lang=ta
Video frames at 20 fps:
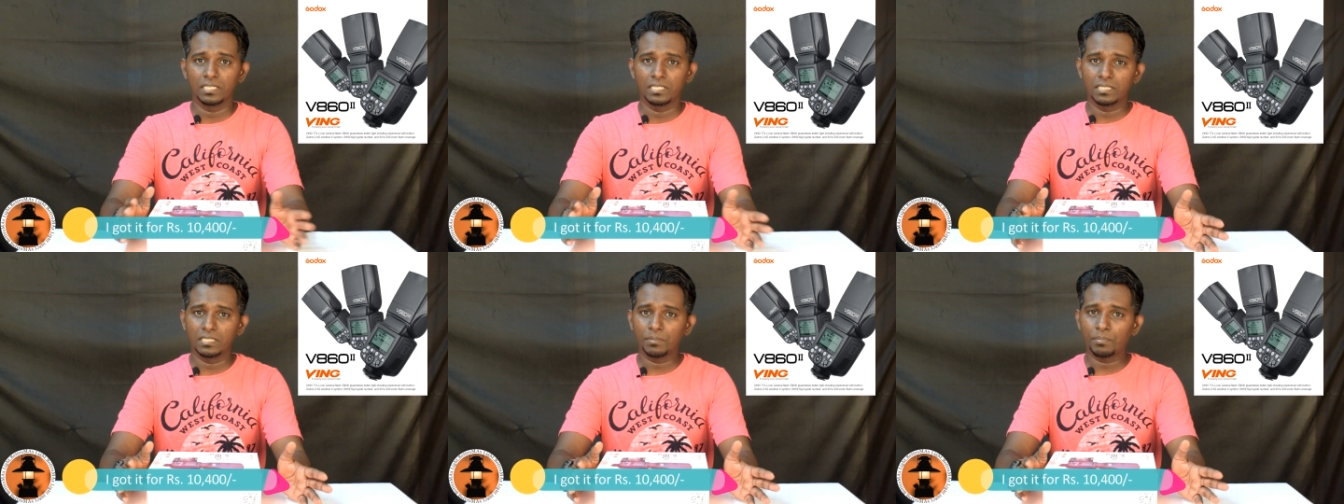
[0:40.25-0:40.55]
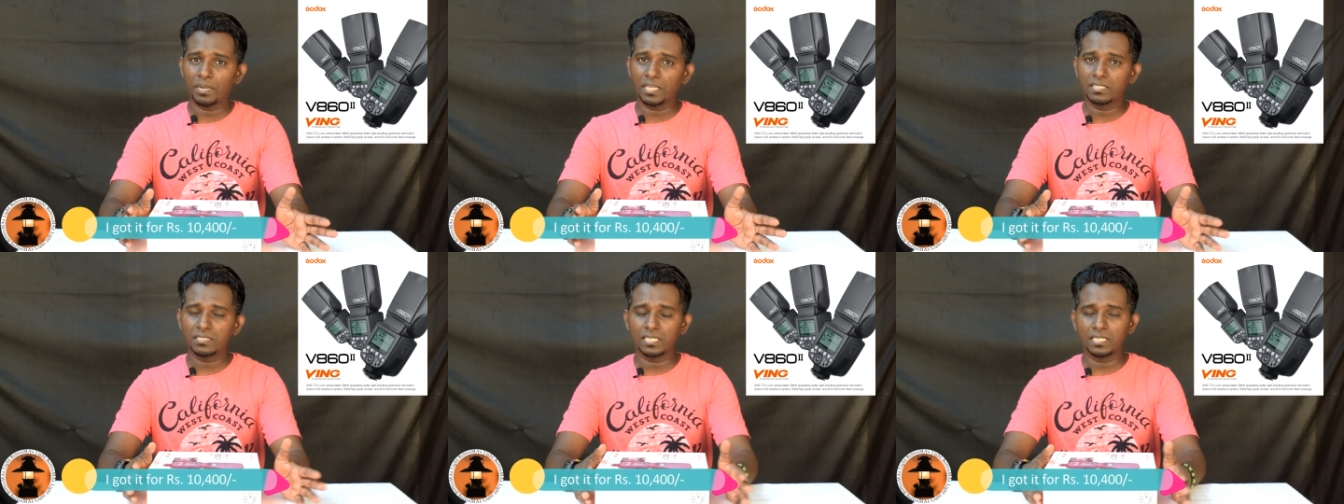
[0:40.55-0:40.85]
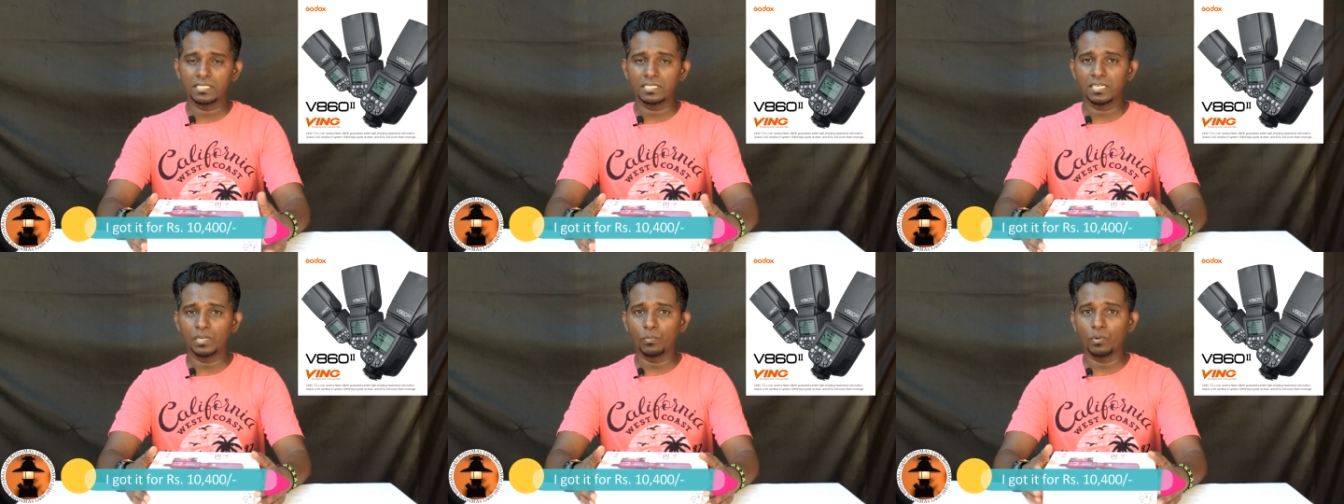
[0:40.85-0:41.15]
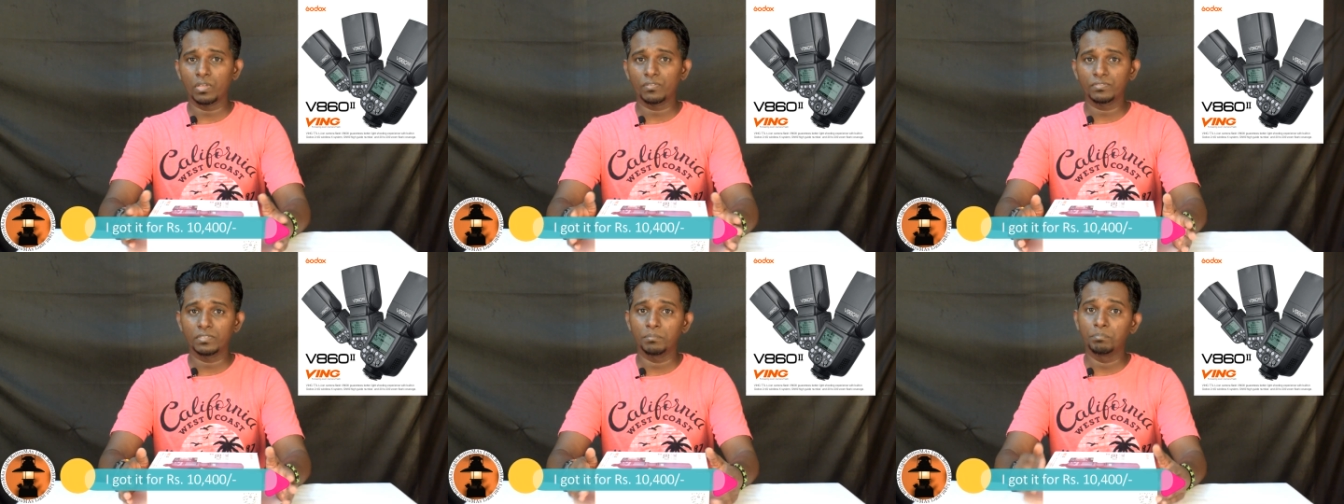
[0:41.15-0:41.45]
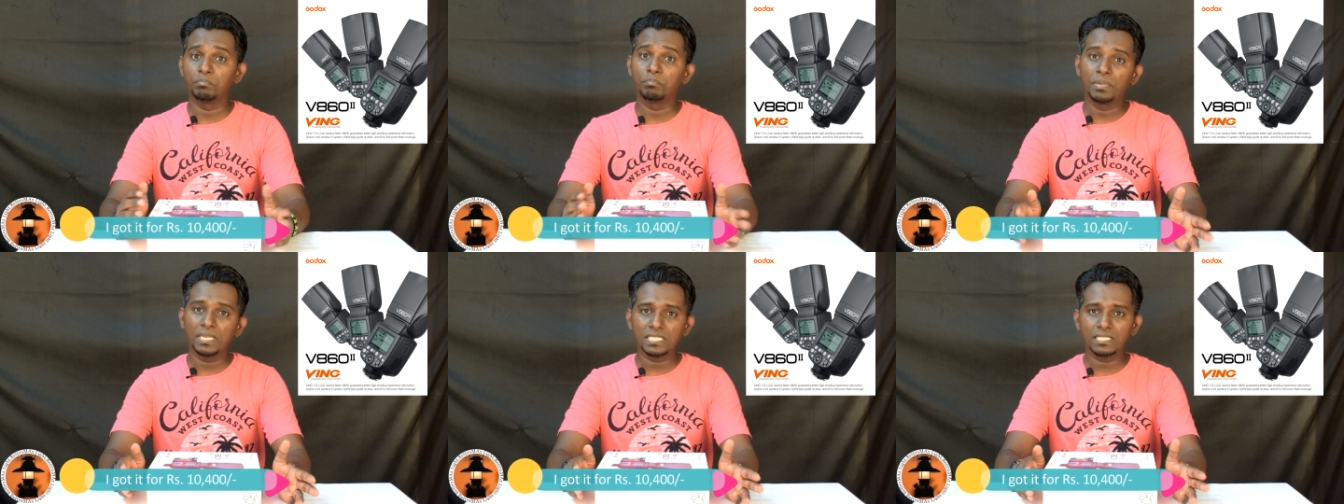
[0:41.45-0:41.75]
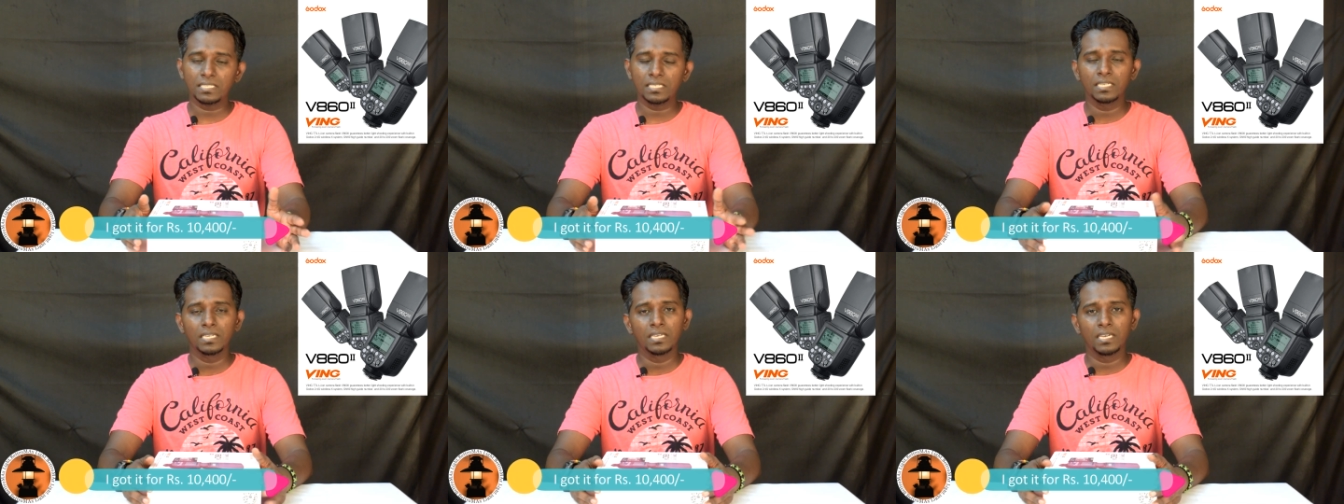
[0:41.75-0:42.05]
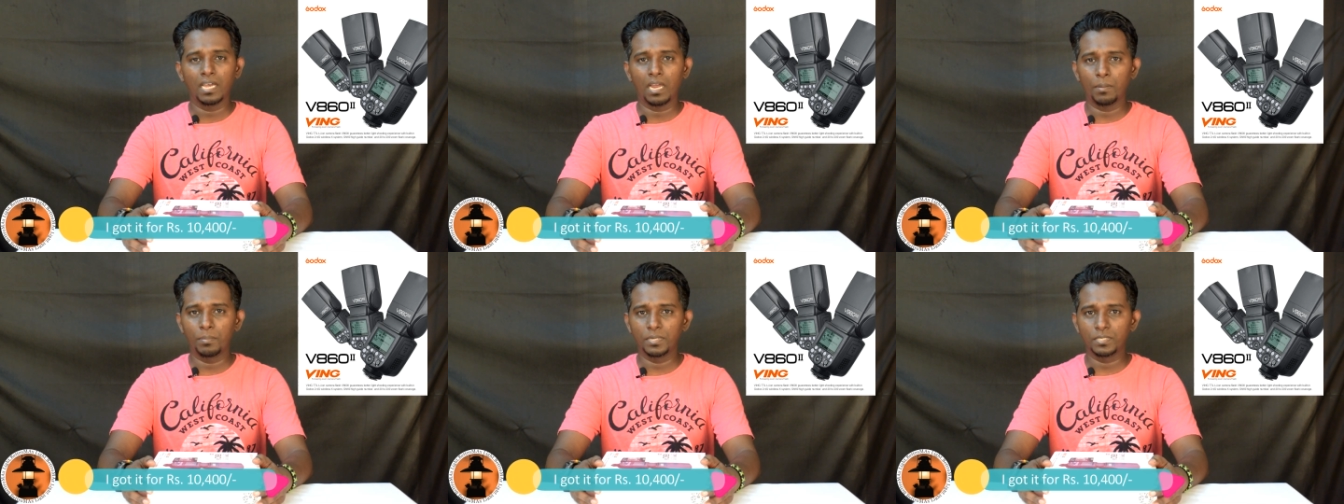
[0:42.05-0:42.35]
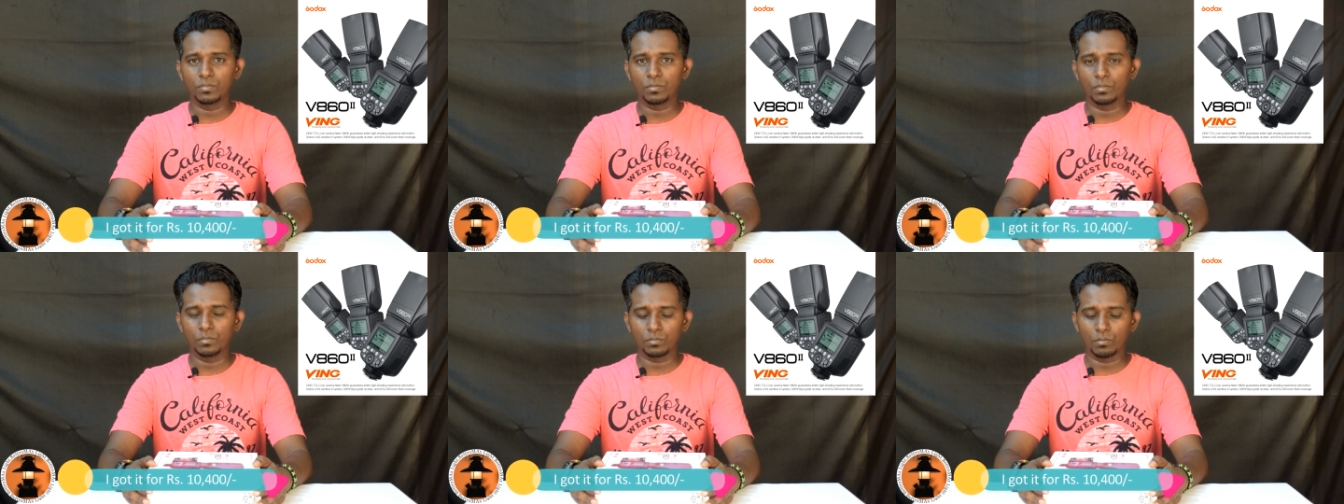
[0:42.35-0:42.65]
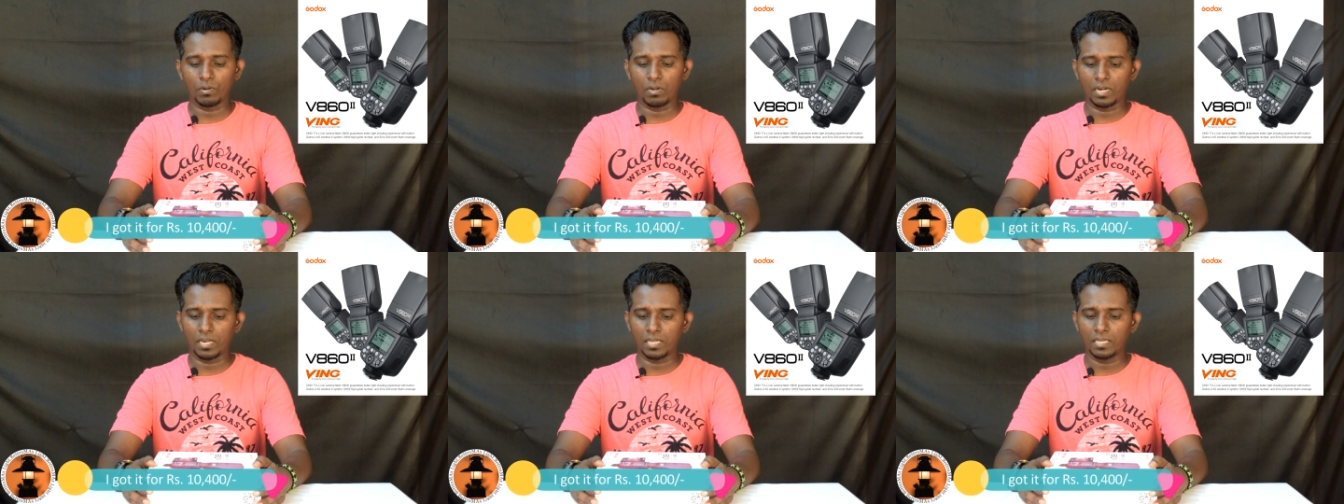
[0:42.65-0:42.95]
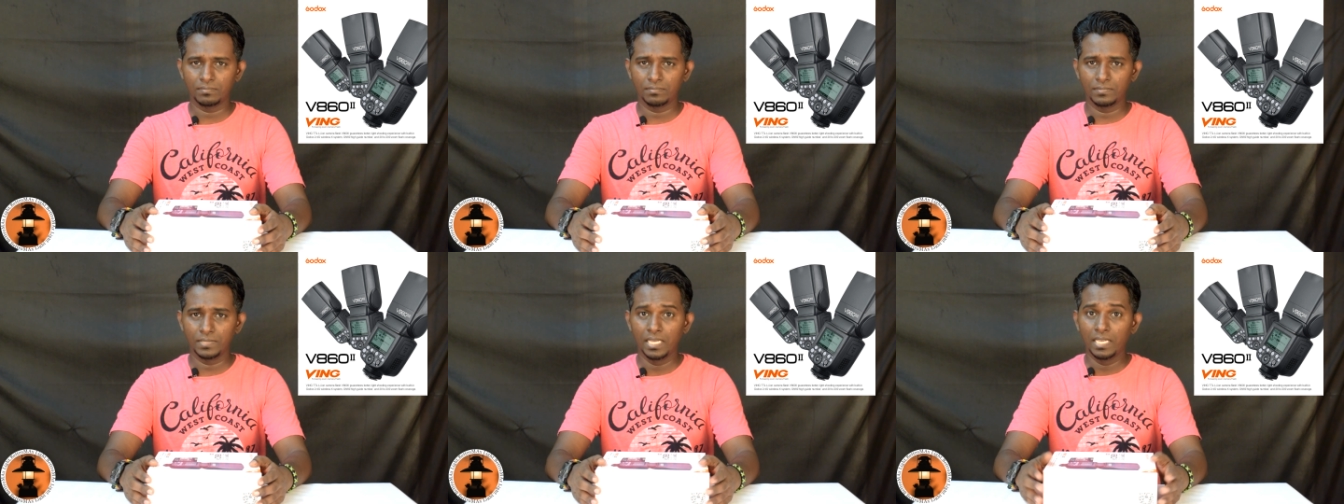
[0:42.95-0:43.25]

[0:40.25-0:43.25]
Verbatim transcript: இந்த ப்ரைஸ் ரேஞ்சில் ஒன் ஆஃப் த பெஸ்ட் அப்படின்னு சொல்லிட்டு சொல்கிறாங்க